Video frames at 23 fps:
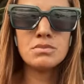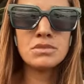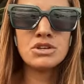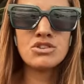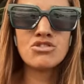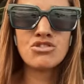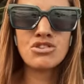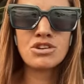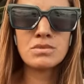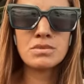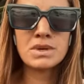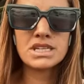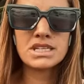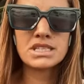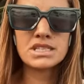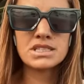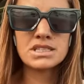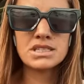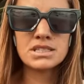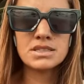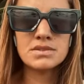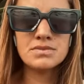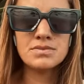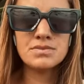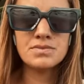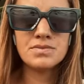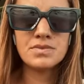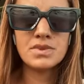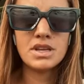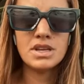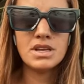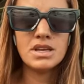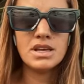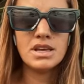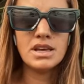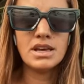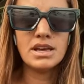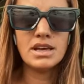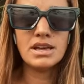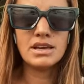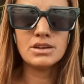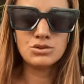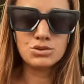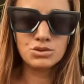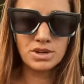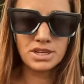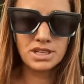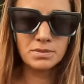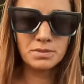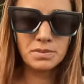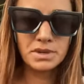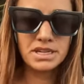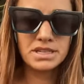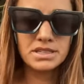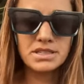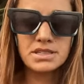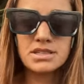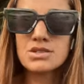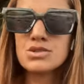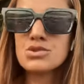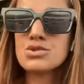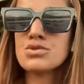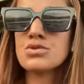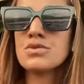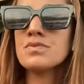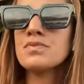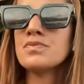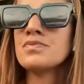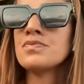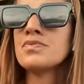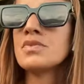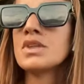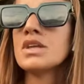me chama aqui. É, eu estou aqui para isso.